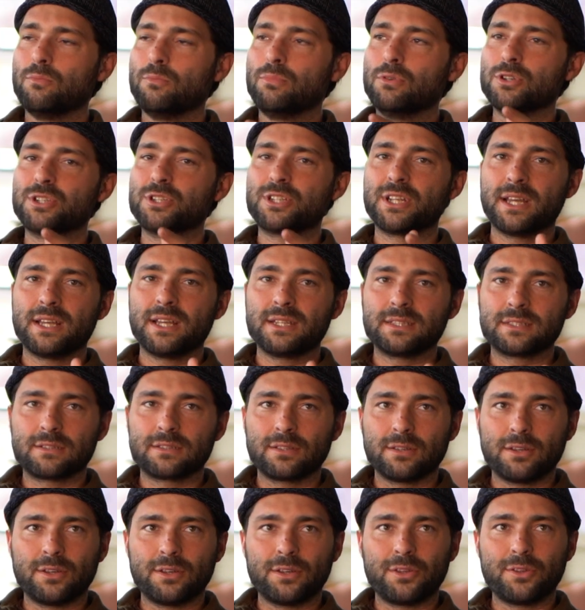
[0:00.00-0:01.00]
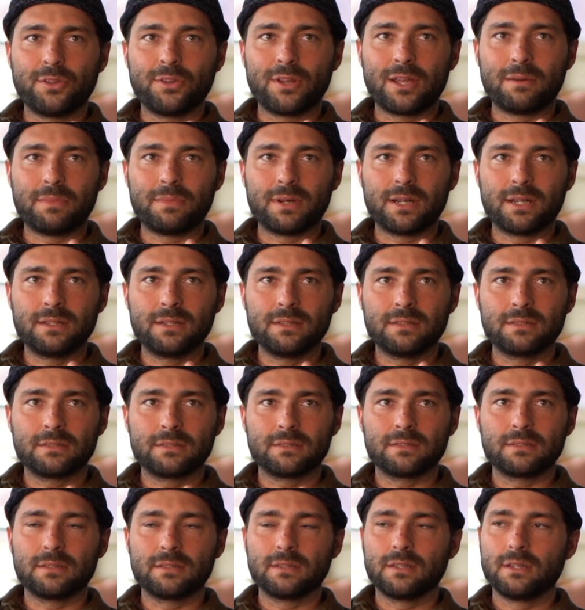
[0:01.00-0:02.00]
beau geste de la main,
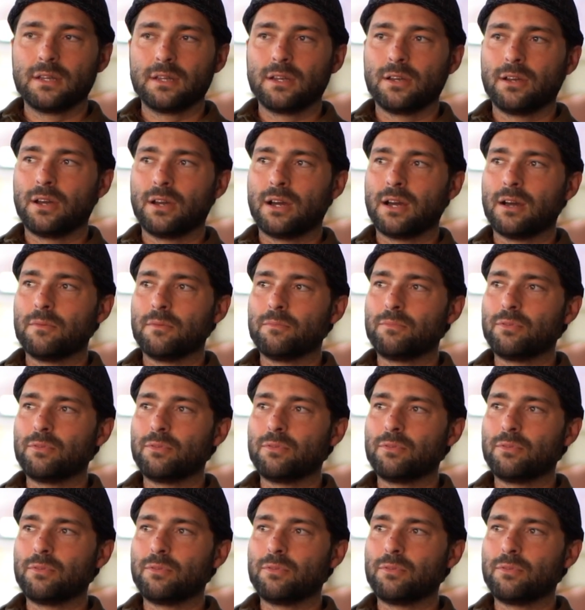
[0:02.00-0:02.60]
un